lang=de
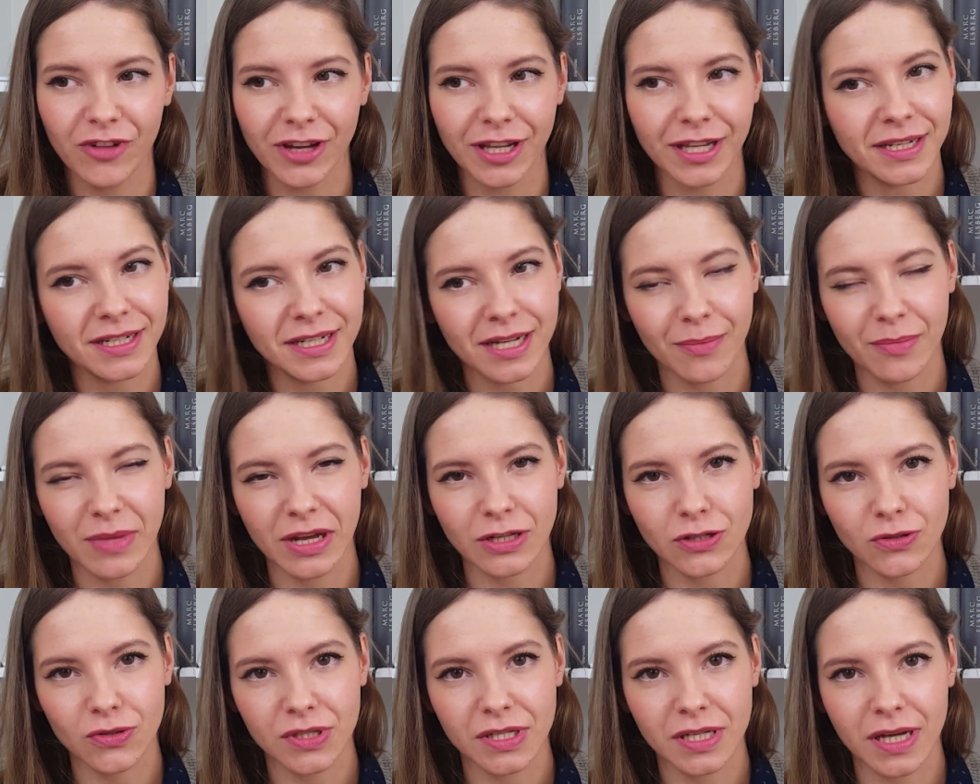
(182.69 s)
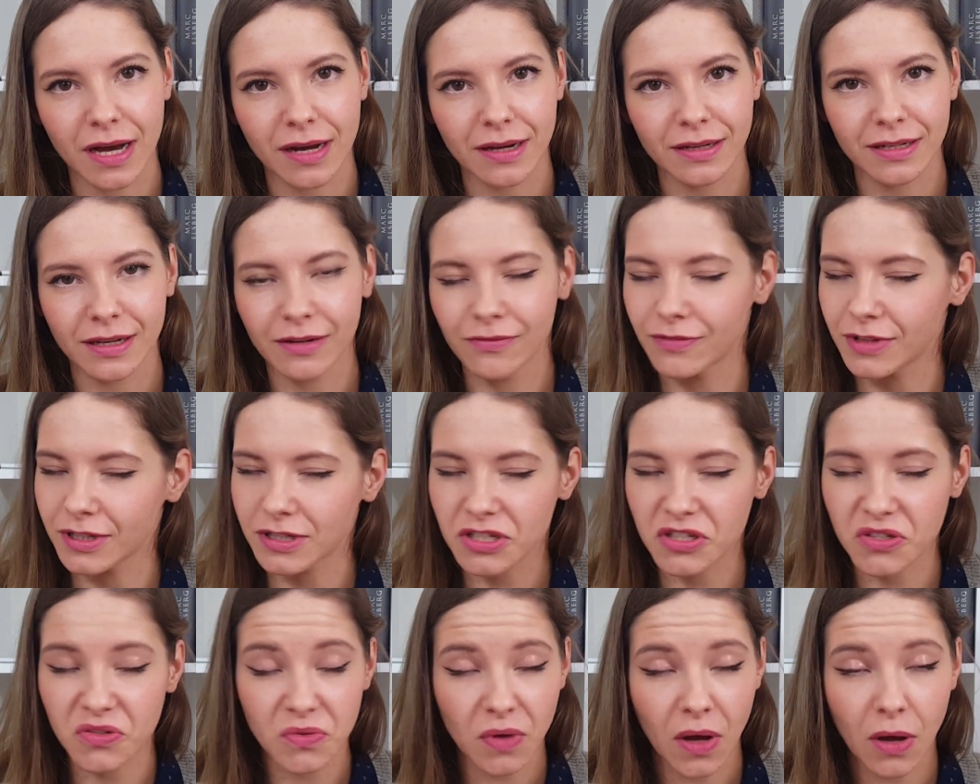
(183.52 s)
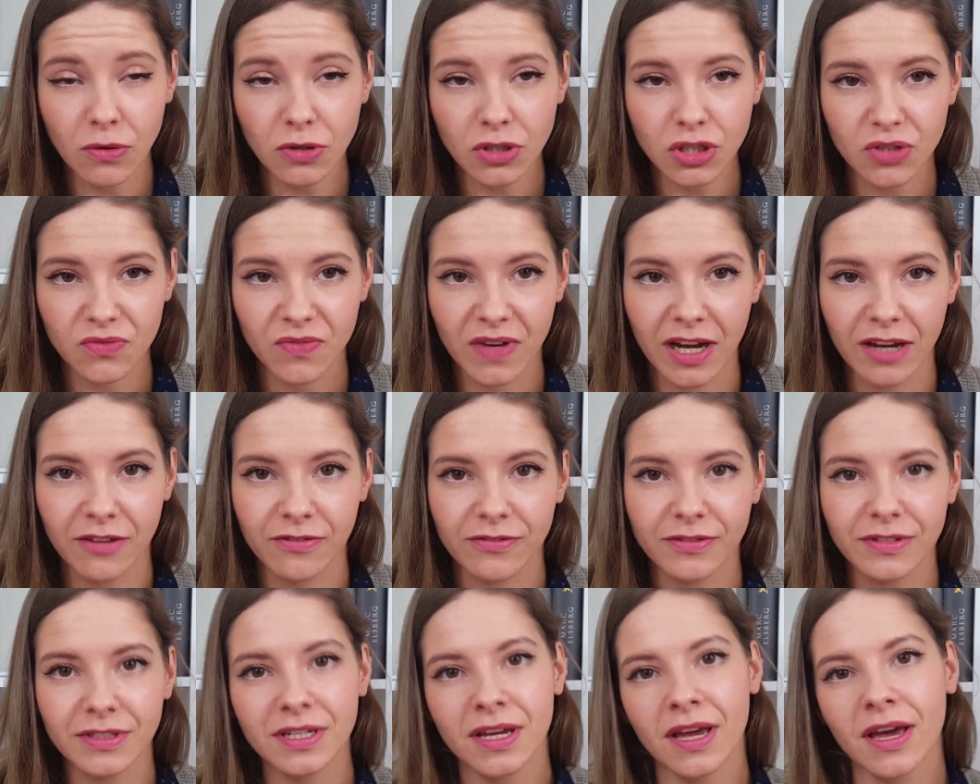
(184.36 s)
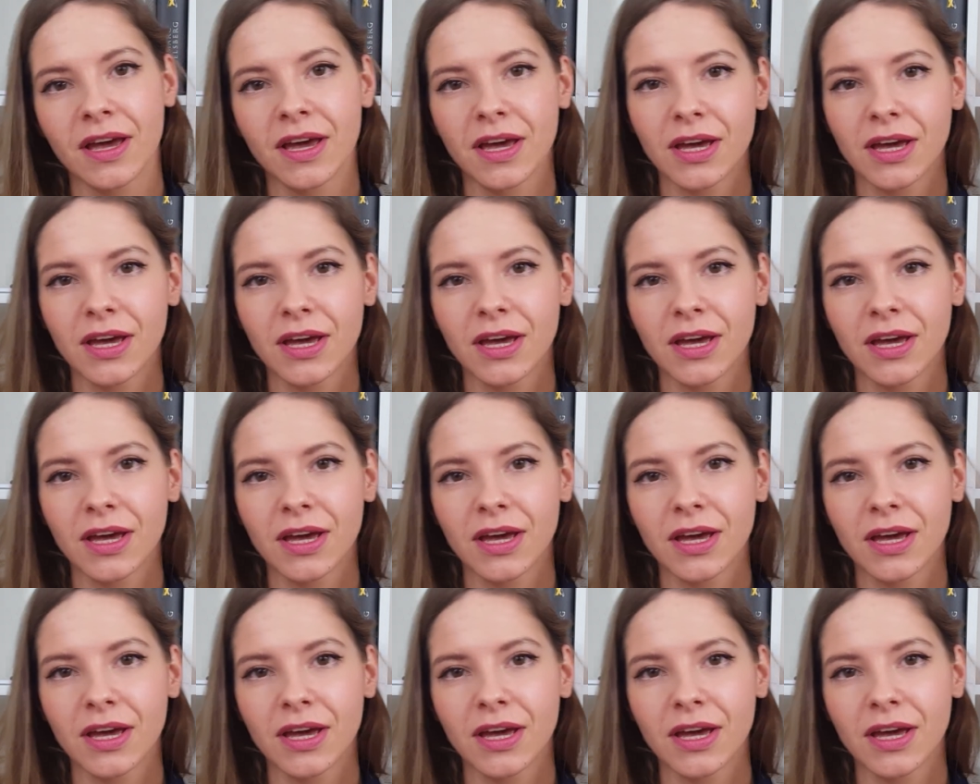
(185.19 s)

Wenn ich da mehr zu sage, dann wird es zu ausschweifend.